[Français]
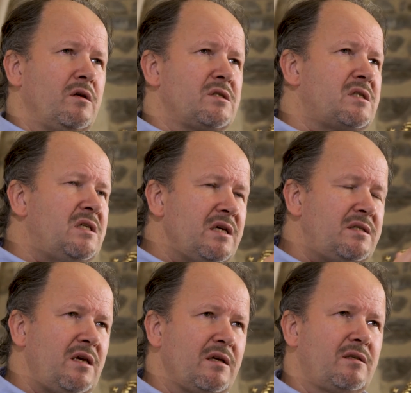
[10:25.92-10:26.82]
Ce qui est
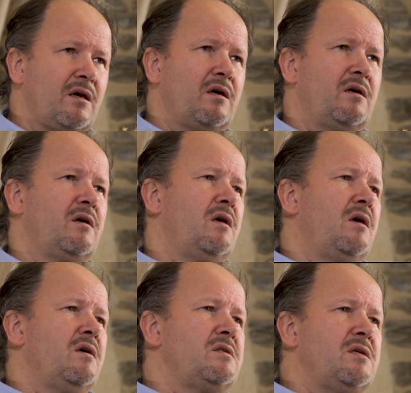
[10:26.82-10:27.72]
certain,
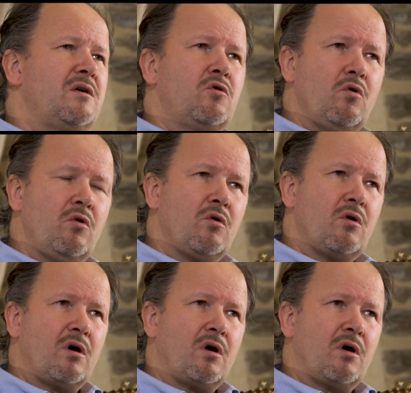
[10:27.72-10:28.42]
c'est que